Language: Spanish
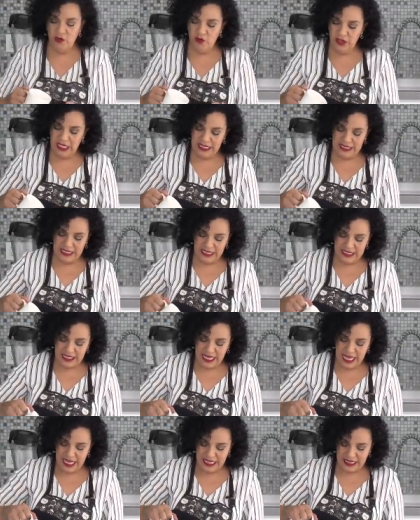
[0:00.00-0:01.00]
una
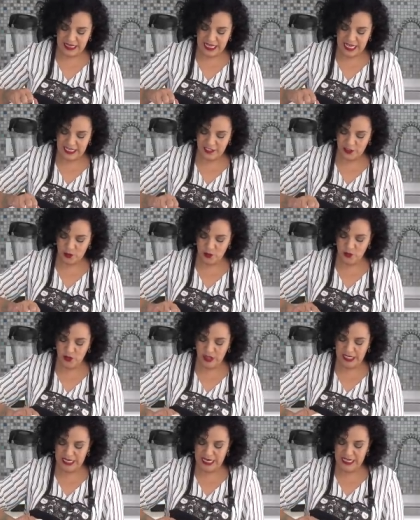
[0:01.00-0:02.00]
taza de
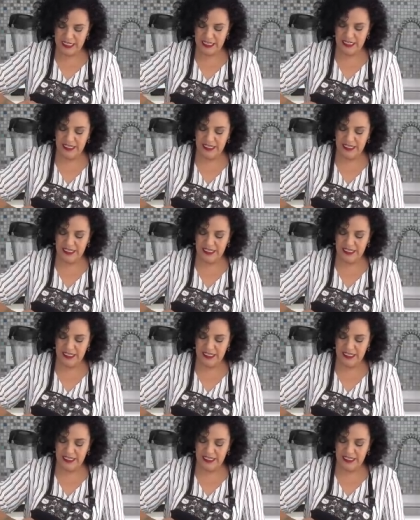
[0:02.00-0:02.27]
azúcar,